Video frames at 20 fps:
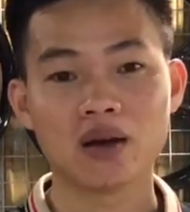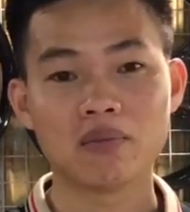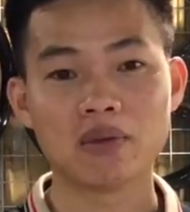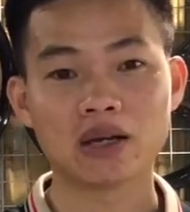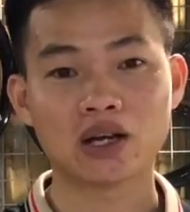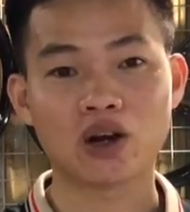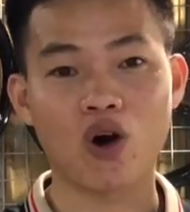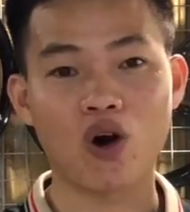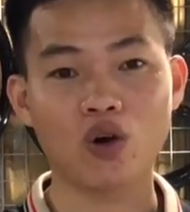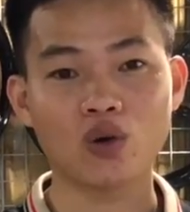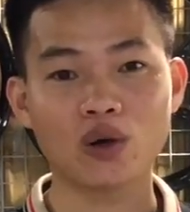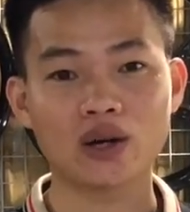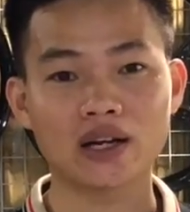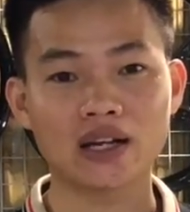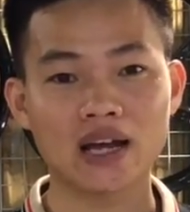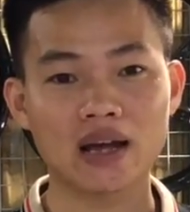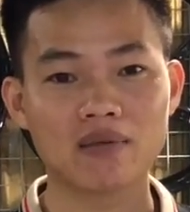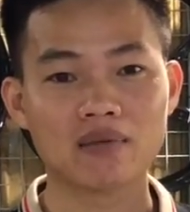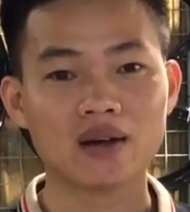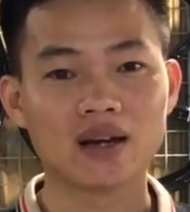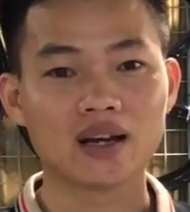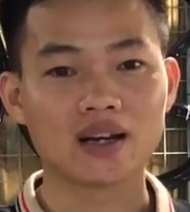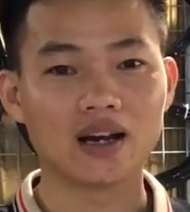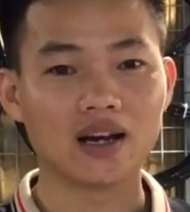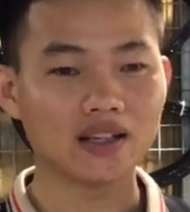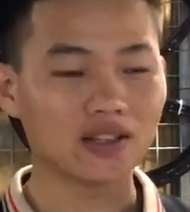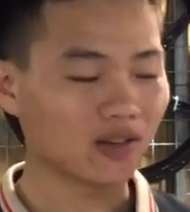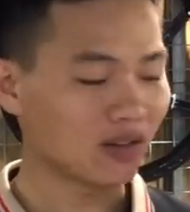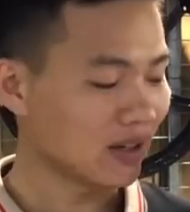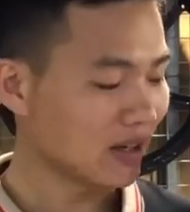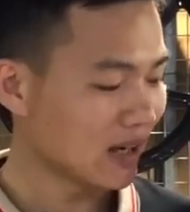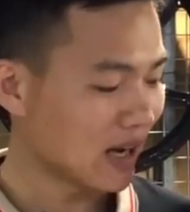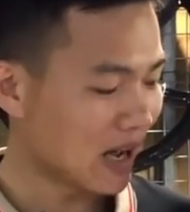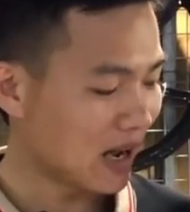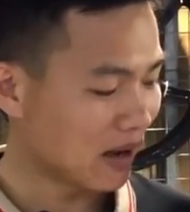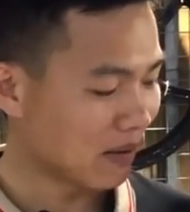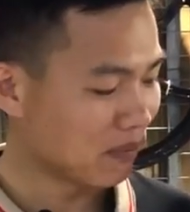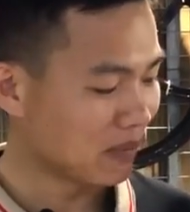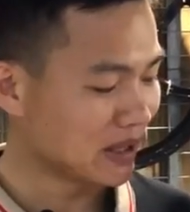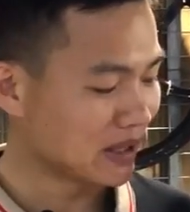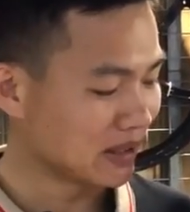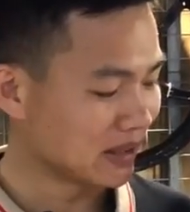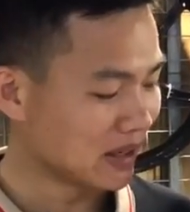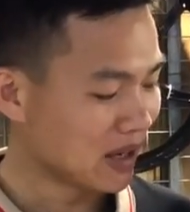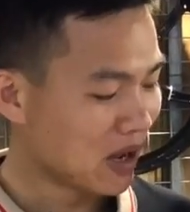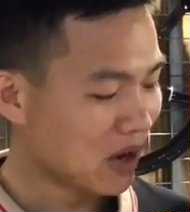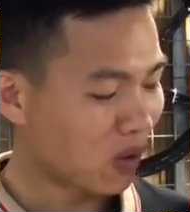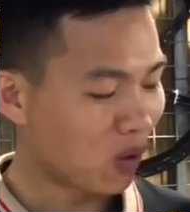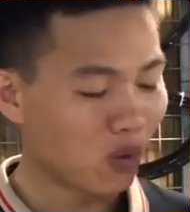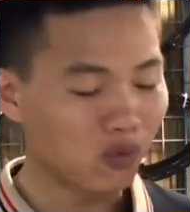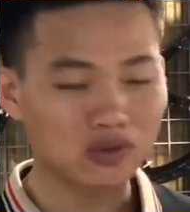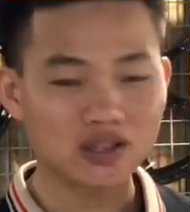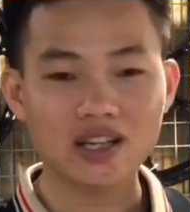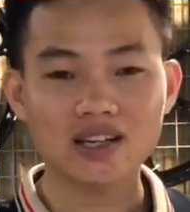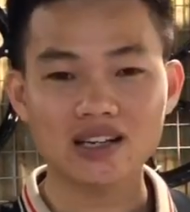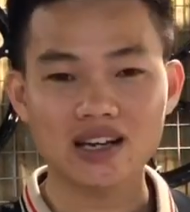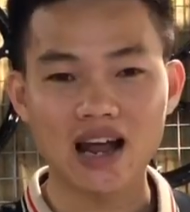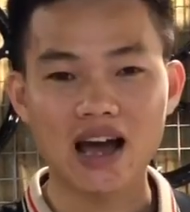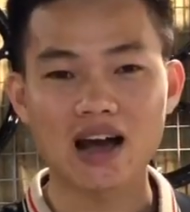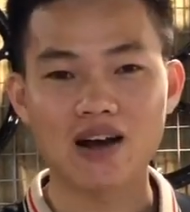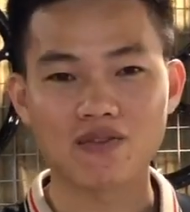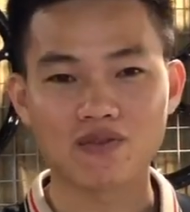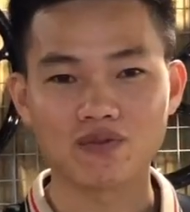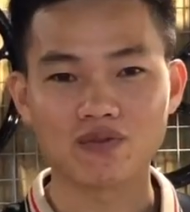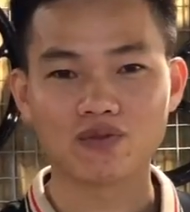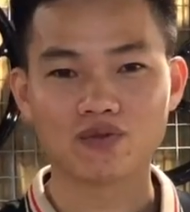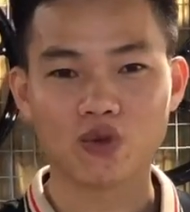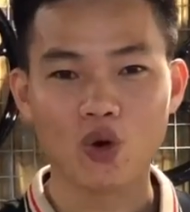mình có luôn anh em đấy cho nên là mình cũng rất là